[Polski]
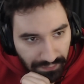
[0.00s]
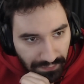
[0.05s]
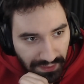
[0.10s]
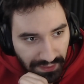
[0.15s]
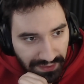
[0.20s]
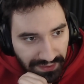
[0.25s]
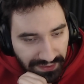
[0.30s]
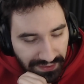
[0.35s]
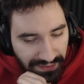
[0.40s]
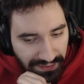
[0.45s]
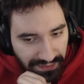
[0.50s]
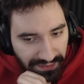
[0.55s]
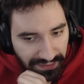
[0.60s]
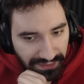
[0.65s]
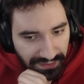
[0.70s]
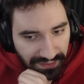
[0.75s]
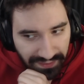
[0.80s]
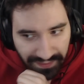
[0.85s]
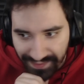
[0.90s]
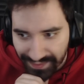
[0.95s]

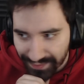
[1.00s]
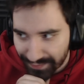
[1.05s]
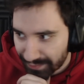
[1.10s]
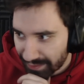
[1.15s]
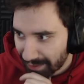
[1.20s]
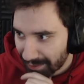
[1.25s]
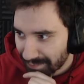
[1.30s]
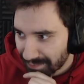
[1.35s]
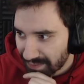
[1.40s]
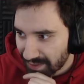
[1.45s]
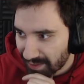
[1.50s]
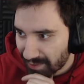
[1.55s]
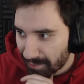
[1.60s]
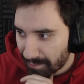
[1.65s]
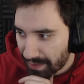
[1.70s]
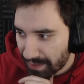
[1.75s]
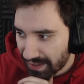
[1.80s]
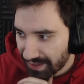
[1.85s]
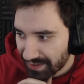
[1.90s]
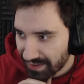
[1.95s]
Y, cofają tego
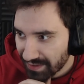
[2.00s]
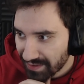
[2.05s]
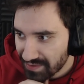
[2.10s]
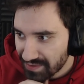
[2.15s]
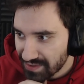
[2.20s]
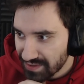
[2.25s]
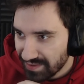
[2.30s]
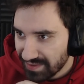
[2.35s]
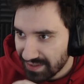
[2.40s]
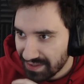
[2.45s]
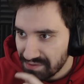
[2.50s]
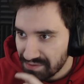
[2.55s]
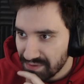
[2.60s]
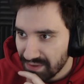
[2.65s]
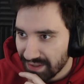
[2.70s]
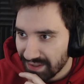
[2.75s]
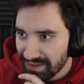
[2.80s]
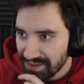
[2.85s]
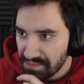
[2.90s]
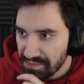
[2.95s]
bana, że zaszła
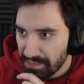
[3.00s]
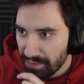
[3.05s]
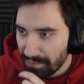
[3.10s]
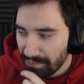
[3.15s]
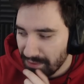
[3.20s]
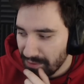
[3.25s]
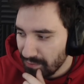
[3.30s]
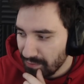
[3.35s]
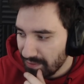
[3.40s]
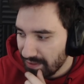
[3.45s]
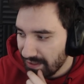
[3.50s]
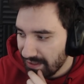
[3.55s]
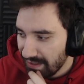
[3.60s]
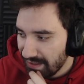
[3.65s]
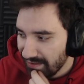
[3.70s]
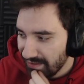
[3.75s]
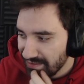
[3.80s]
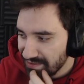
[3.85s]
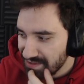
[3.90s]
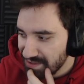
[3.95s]
jakaś pomyłka,
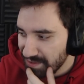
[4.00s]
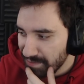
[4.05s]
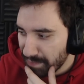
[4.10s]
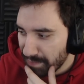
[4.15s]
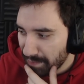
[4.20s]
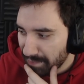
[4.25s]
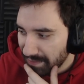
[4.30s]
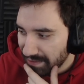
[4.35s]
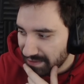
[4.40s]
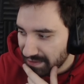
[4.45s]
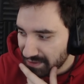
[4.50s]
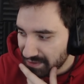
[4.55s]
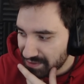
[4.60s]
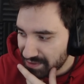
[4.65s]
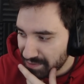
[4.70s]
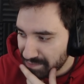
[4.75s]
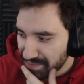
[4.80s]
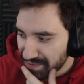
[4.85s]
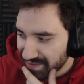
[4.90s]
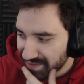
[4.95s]
ale że pamiętać,
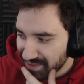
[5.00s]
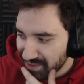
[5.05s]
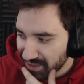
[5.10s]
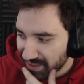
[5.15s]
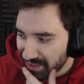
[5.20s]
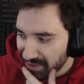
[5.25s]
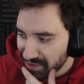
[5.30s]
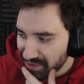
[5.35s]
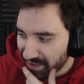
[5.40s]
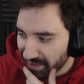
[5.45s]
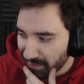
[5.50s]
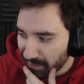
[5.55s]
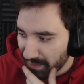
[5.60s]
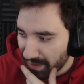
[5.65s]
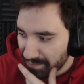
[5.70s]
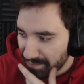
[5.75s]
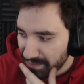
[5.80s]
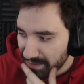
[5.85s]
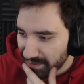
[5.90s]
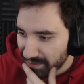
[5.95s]
że przestrzegać
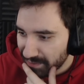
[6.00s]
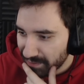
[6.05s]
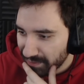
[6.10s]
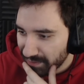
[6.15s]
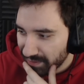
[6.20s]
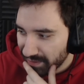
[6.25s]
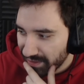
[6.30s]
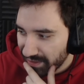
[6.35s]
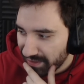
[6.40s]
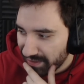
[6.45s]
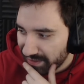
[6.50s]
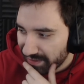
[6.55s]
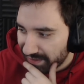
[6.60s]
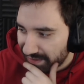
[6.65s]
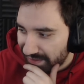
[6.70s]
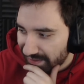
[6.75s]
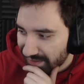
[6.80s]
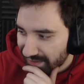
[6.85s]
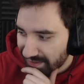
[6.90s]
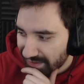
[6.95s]
regulaminu
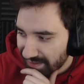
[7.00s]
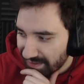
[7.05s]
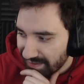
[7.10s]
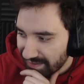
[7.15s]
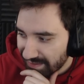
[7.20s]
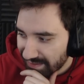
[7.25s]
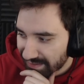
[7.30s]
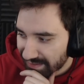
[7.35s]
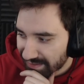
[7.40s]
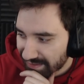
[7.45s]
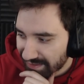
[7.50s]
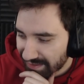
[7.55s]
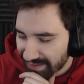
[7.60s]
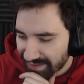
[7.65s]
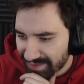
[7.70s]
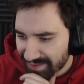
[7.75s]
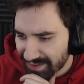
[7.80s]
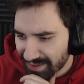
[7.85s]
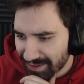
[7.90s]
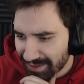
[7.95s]
y, i
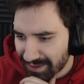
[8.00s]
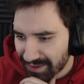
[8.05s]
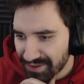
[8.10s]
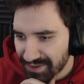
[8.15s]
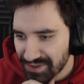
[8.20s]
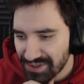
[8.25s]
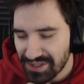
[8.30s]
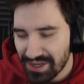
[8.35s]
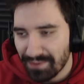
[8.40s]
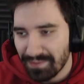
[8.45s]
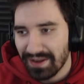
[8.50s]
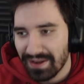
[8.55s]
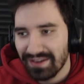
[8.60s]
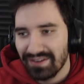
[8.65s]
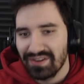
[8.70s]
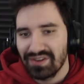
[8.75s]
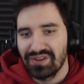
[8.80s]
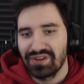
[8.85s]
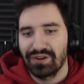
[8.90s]
coś tam, jakiś